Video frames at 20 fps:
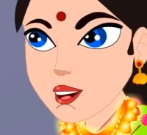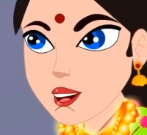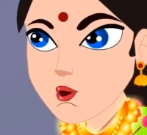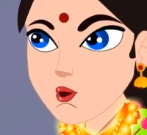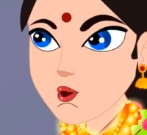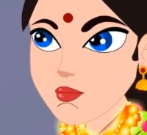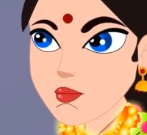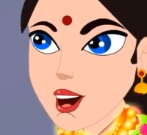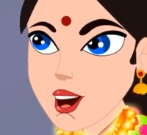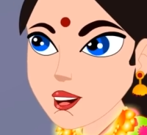
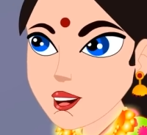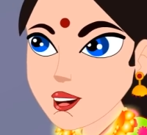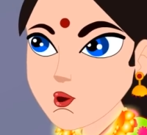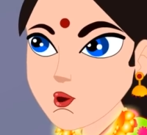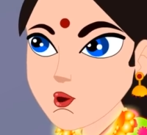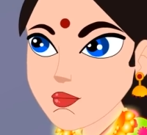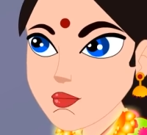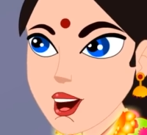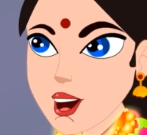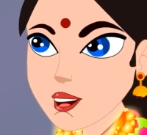
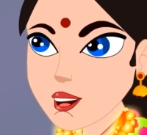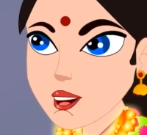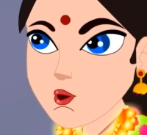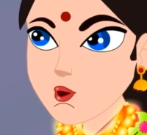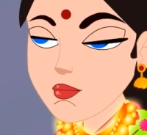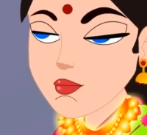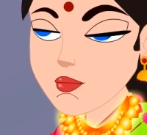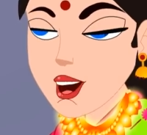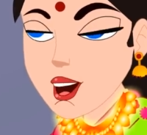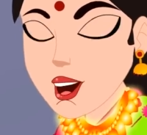ఎక్కడికెళ్ళిందో
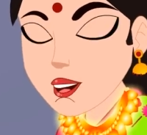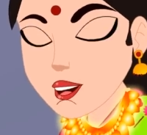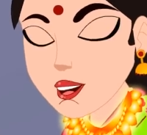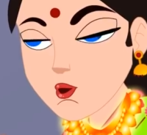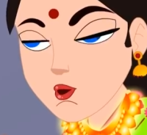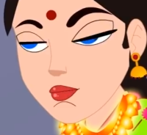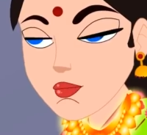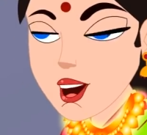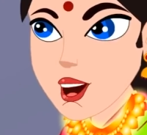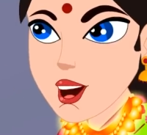ఏంటో నా
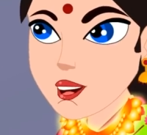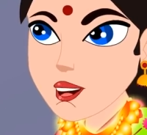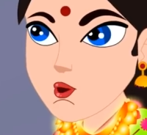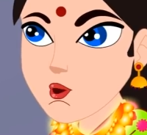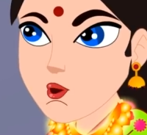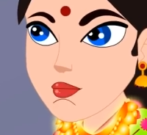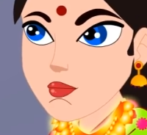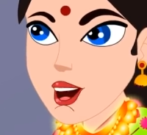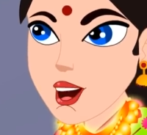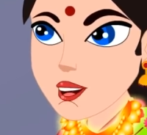బాతు
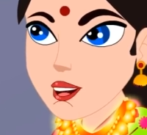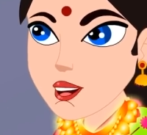ఏ